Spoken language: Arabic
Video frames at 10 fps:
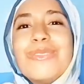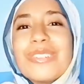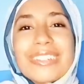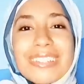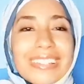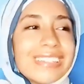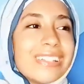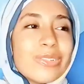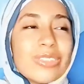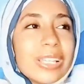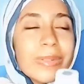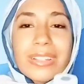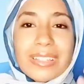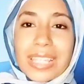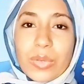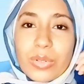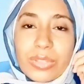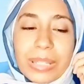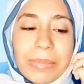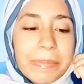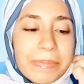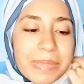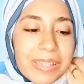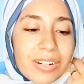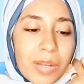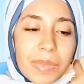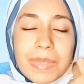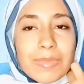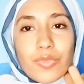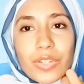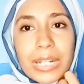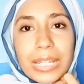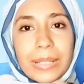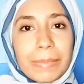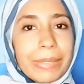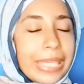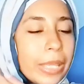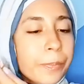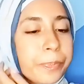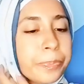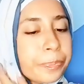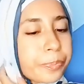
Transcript: ورخيص جدا انا كنت جايباه رخيص قوي كنت جايبه بسعر عظيم بس مش فاكره إيه، بكام